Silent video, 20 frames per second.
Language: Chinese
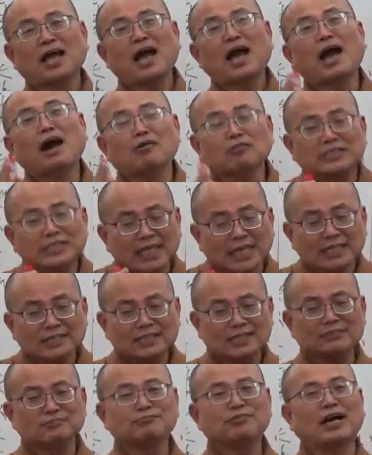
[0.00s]
好像
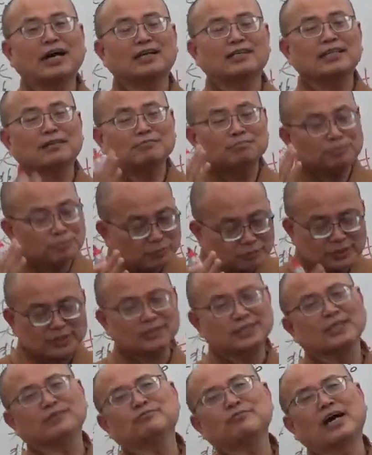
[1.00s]
正法，但不是
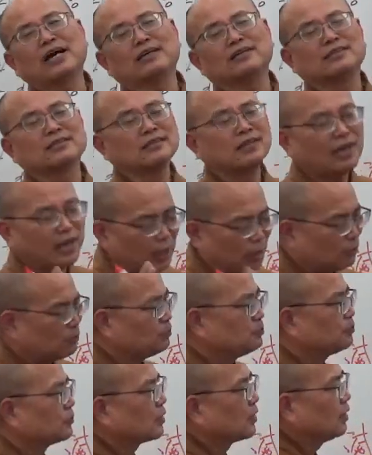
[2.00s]
正法。好，
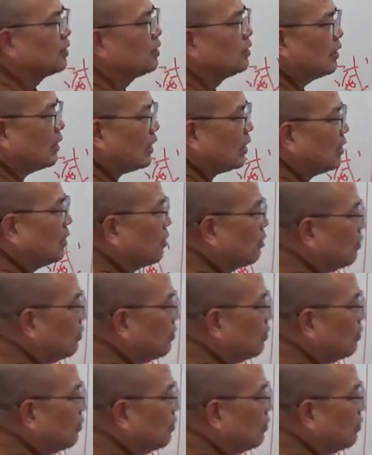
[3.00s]
那《